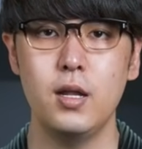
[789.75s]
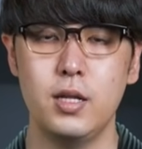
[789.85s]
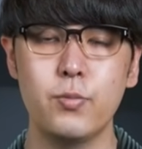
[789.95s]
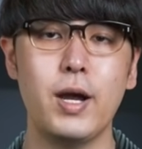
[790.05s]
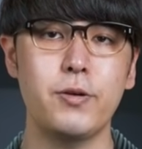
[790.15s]

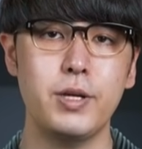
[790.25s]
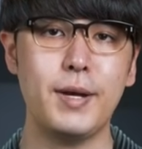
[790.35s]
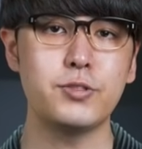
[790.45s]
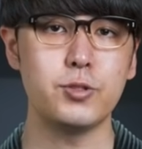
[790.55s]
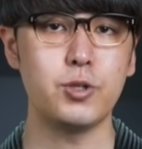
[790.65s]
另外有一
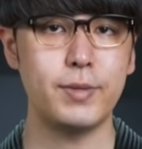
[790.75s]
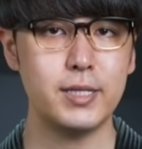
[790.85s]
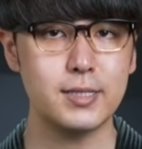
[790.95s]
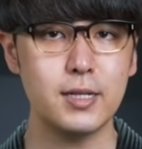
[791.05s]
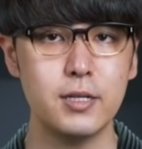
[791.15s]
百九十九名
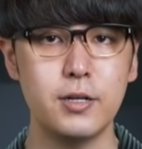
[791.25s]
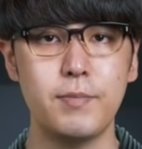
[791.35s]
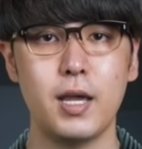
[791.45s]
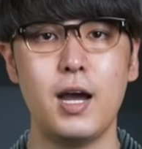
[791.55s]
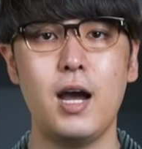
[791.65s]
以色列人
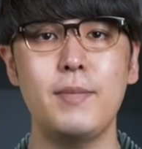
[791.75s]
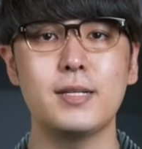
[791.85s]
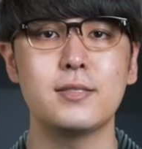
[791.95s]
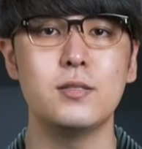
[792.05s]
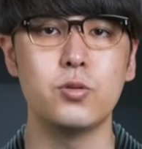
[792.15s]
被哈
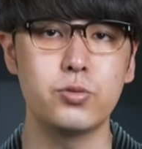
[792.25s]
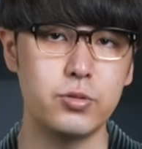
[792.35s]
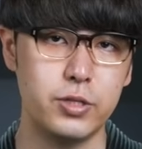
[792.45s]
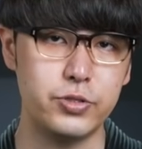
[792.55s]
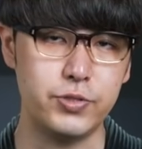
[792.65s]
马斯掳
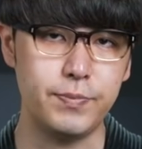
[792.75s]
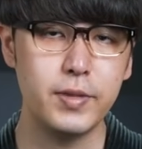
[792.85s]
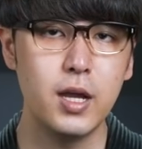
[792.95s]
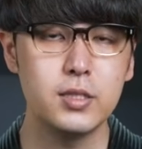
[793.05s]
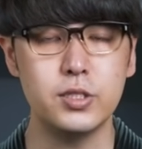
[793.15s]
做人质，
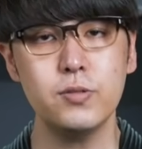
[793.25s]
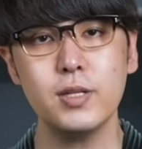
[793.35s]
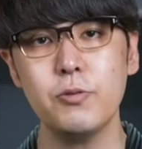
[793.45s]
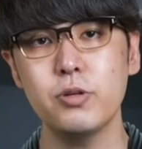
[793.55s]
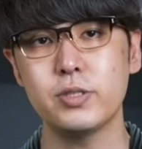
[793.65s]
其中
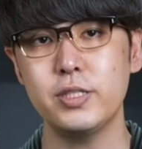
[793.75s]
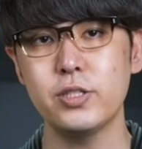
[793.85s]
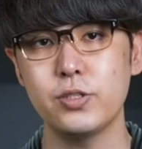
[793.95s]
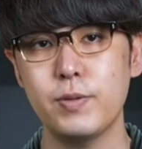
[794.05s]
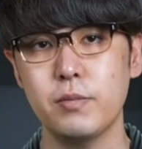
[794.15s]
大约有七
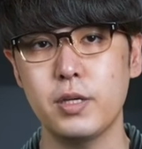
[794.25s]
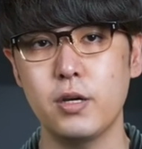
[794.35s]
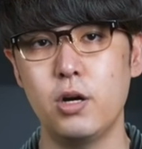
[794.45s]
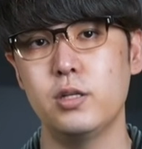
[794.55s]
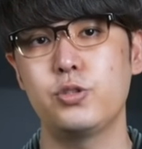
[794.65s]
成是平民哦。